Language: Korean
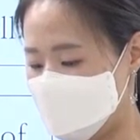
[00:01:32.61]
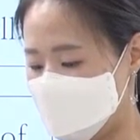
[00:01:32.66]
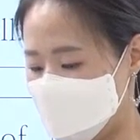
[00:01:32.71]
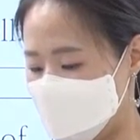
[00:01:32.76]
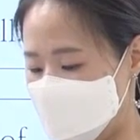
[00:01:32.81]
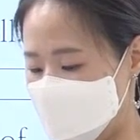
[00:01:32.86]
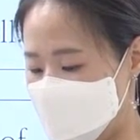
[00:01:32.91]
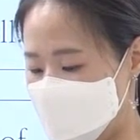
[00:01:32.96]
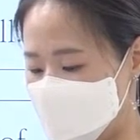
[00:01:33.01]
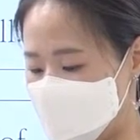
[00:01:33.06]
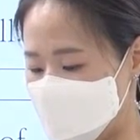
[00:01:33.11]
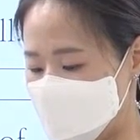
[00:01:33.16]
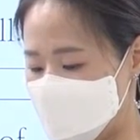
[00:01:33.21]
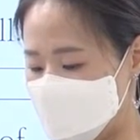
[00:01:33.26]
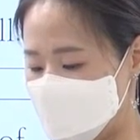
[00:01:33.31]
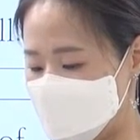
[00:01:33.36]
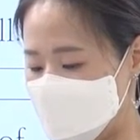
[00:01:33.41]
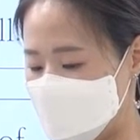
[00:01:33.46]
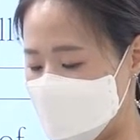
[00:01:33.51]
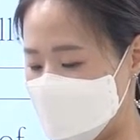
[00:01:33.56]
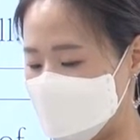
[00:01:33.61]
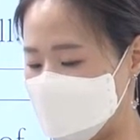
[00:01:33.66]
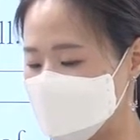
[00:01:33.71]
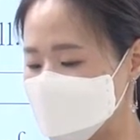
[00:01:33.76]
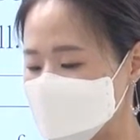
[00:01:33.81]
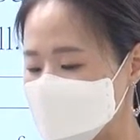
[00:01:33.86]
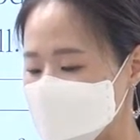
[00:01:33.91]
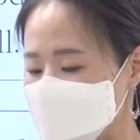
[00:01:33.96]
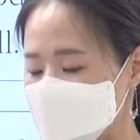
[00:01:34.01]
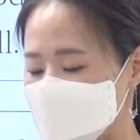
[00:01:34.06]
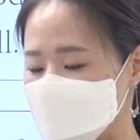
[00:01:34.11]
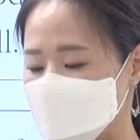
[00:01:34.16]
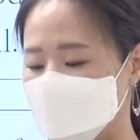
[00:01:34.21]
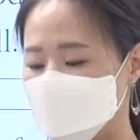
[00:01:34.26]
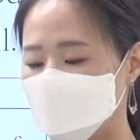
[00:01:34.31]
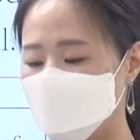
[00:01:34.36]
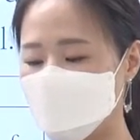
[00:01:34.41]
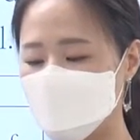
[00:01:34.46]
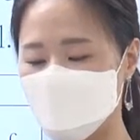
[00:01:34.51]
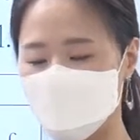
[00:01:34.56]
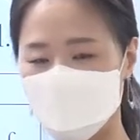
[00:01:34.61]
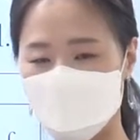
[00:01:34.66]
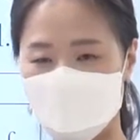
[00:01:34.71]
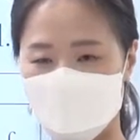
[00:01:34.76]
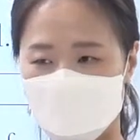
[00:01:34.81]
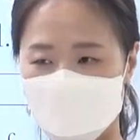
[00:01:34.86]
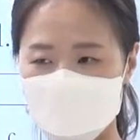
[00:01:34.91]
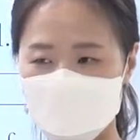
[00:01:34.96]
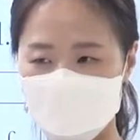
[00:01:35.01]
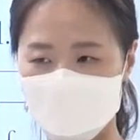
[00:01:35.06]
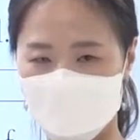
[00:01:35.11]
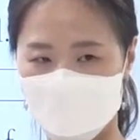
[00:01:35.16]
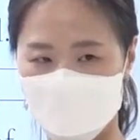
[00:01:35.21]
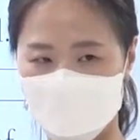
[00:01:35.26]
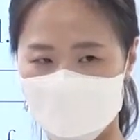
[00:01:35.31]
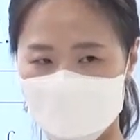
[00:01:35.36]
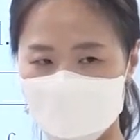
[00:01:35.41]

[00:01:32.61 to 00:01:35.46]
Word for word: 네, 좋습니다. 음식 자원 좀 이상하잖아.